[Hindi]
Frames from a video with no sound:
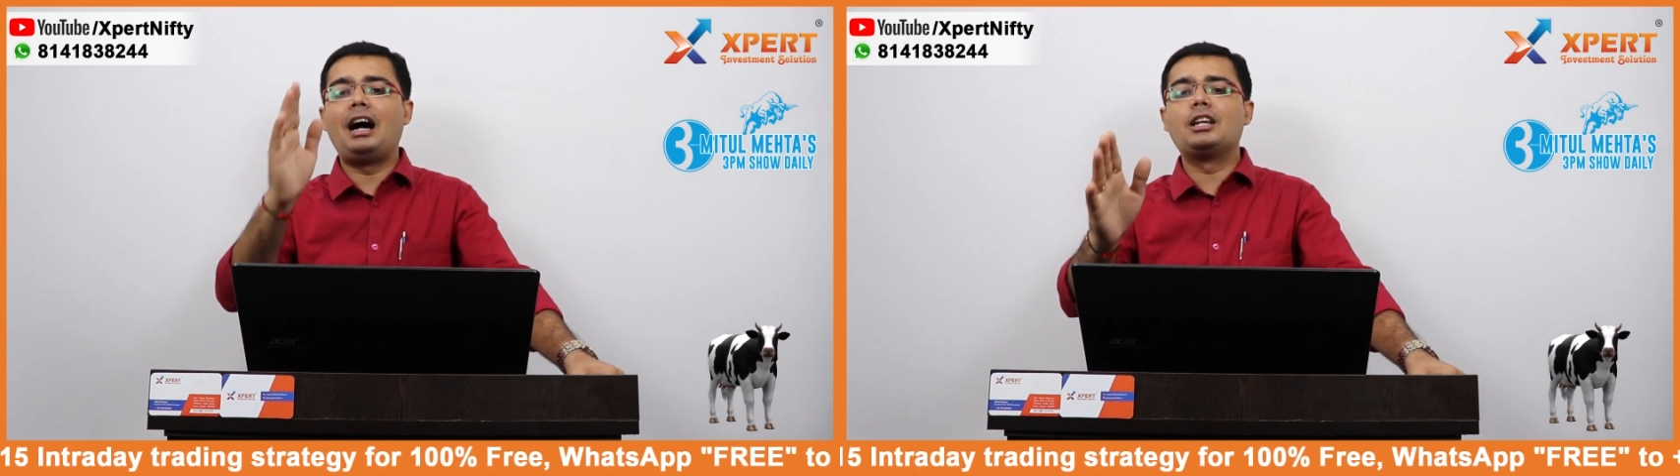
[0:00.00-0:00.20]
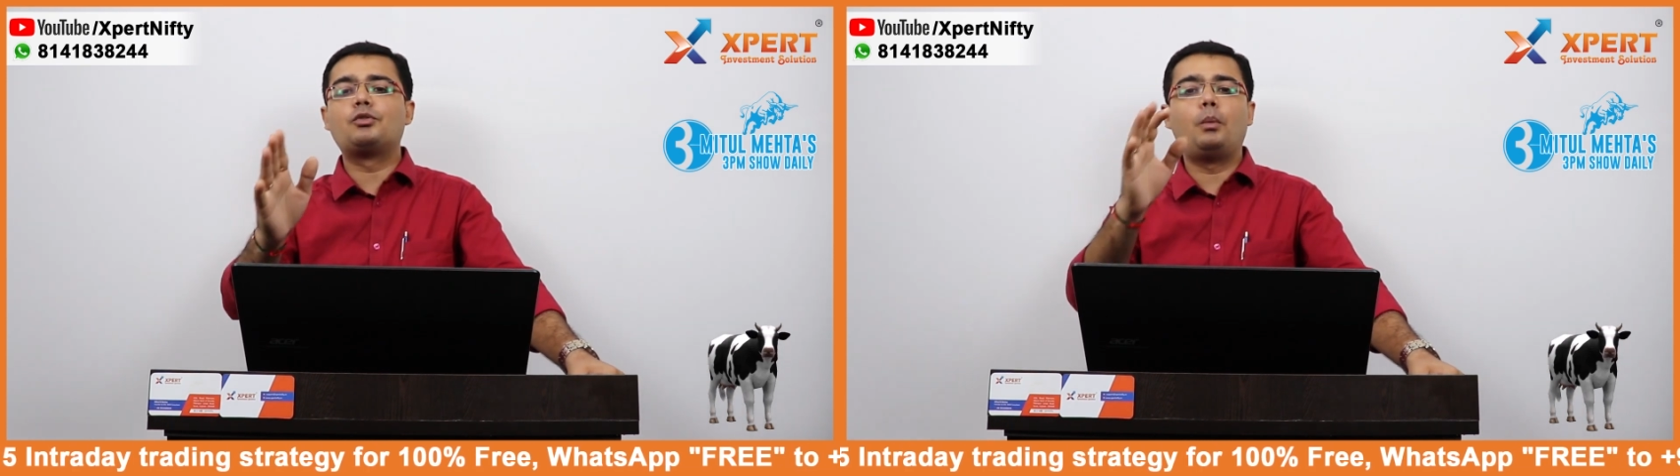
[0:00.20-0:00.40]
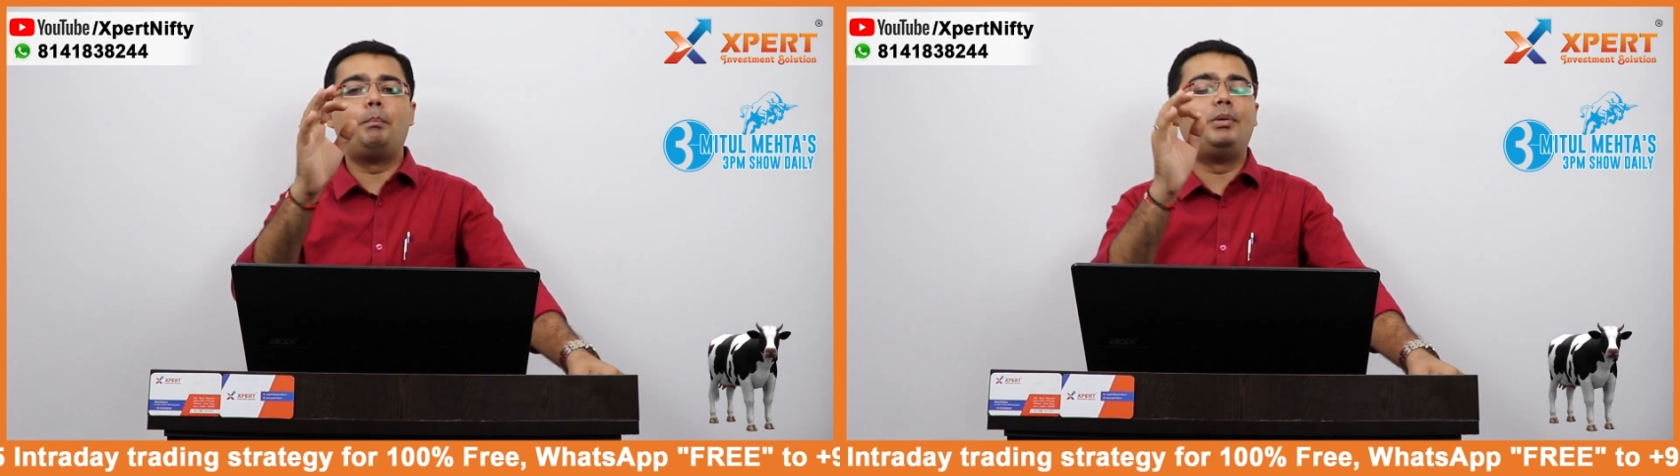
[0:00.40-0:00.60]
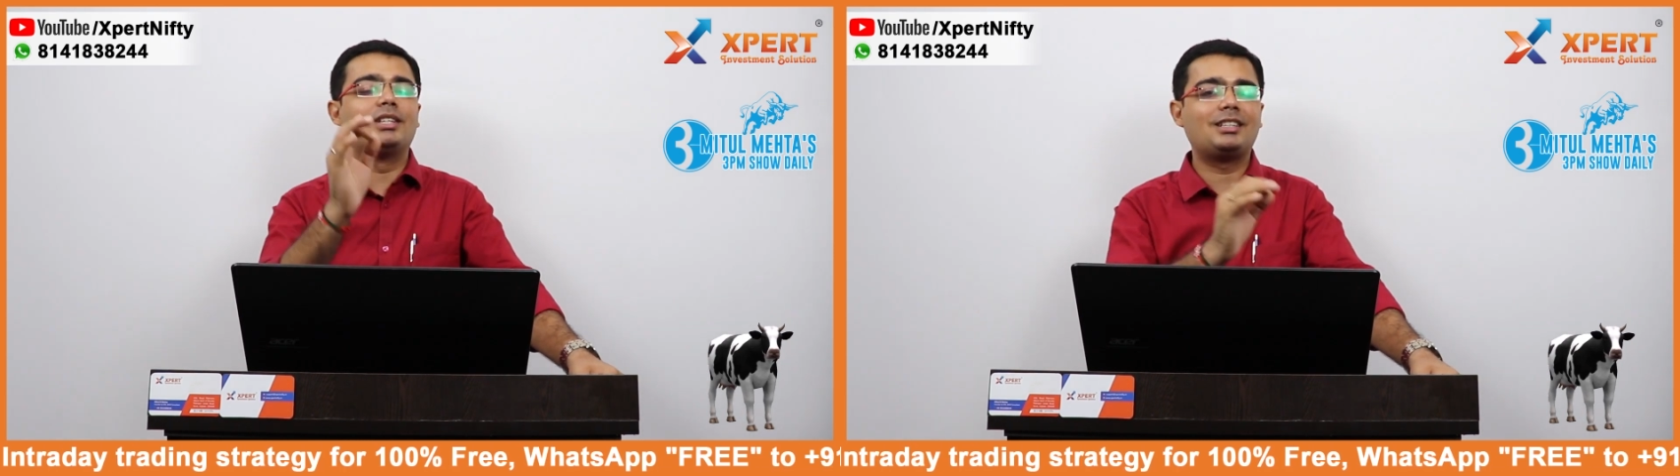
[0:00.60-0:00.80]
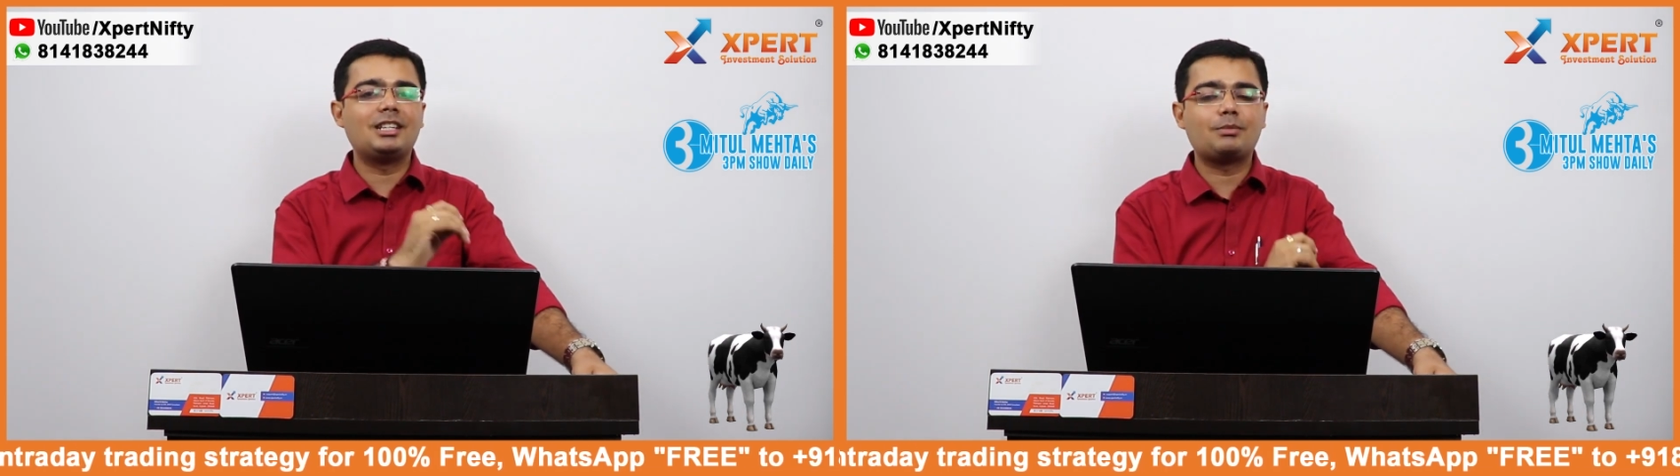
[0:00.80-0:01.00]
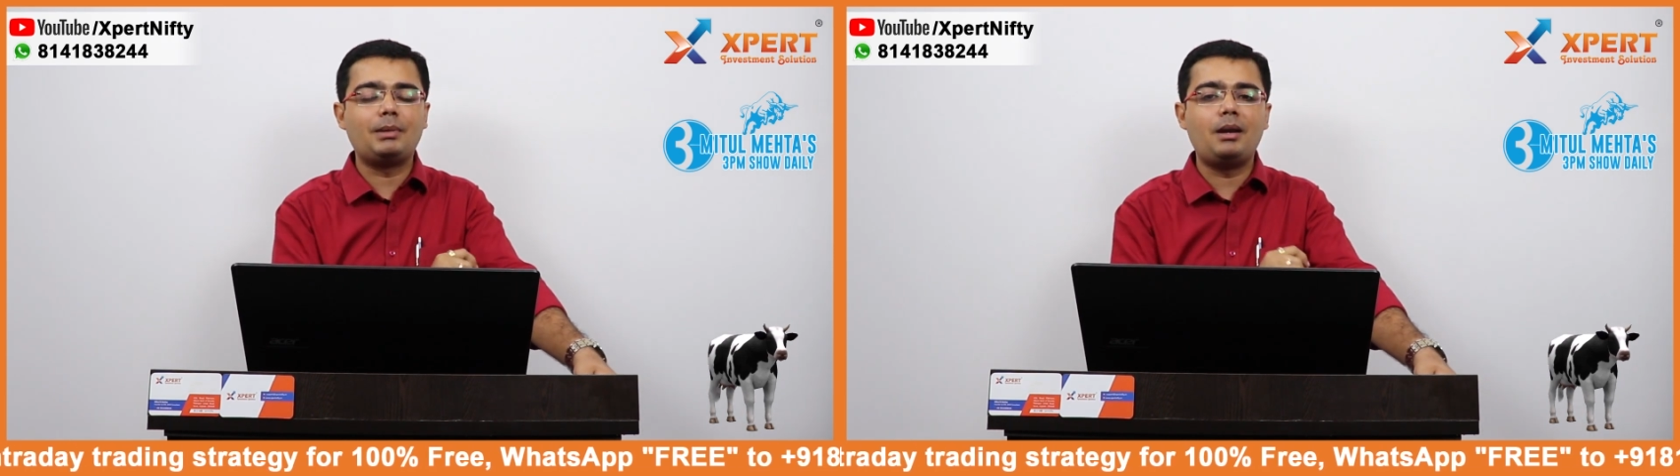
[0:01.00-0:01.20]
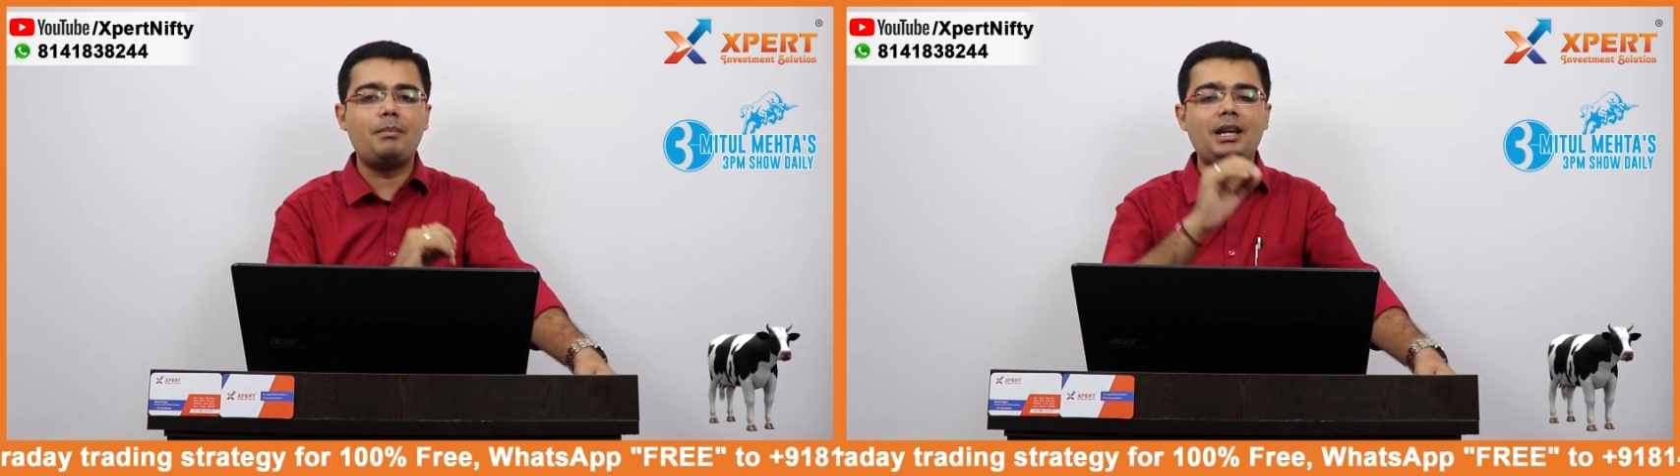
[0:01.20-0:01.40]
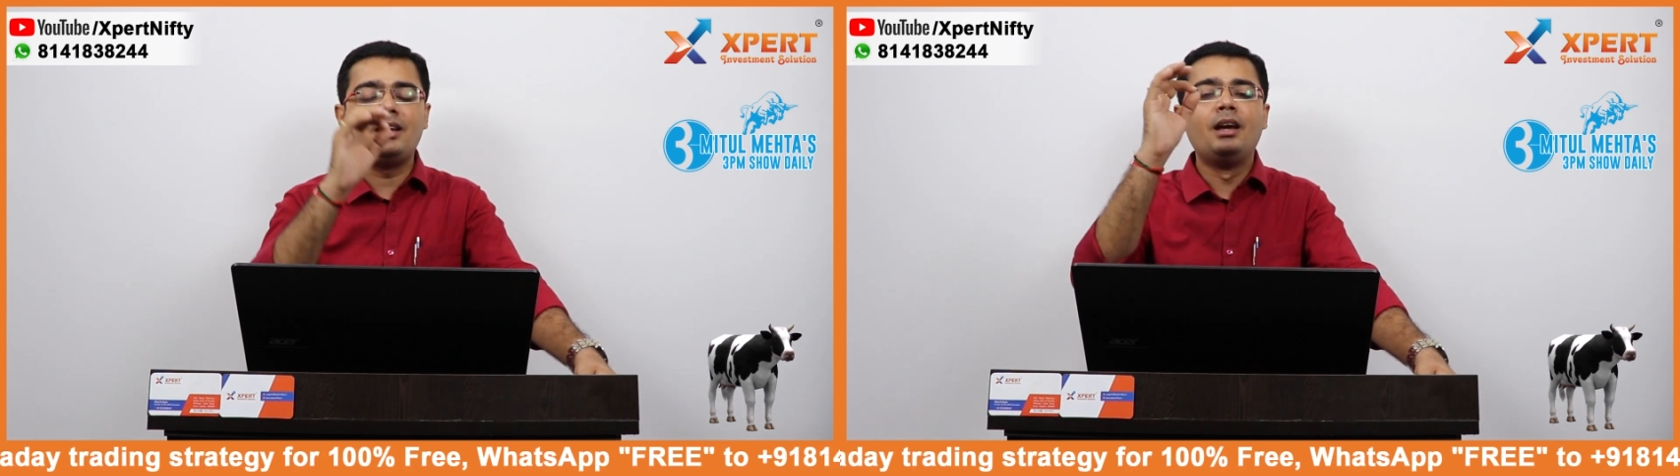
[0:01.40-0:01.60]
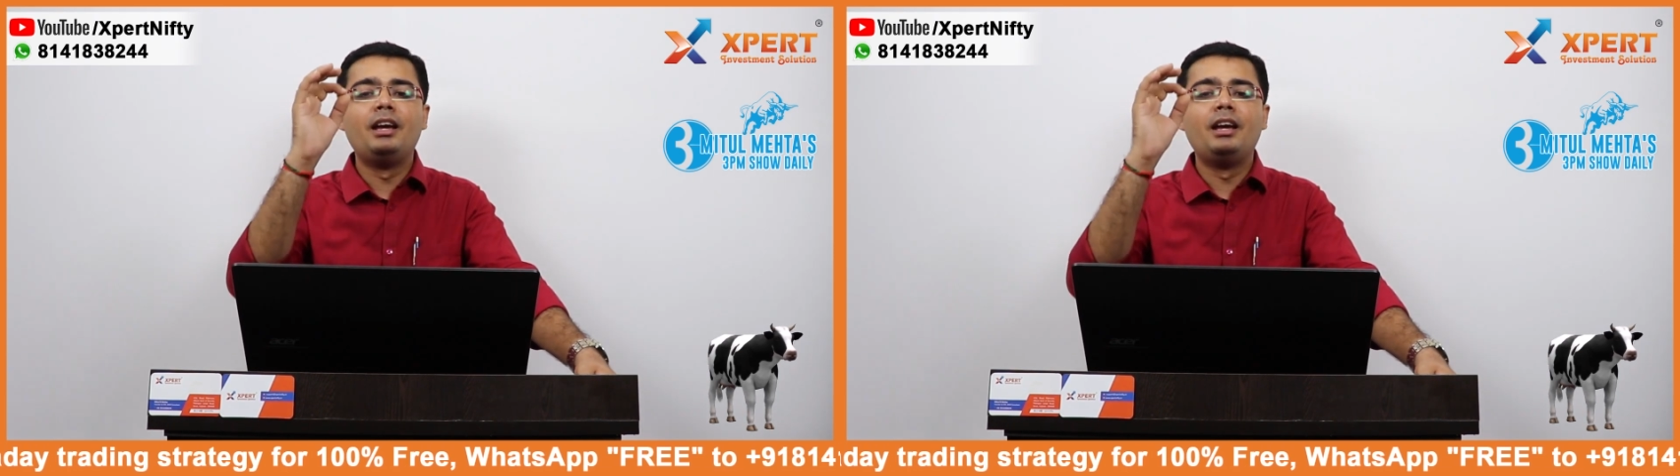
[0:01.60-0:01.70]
आज वो बिजनेसमैन भी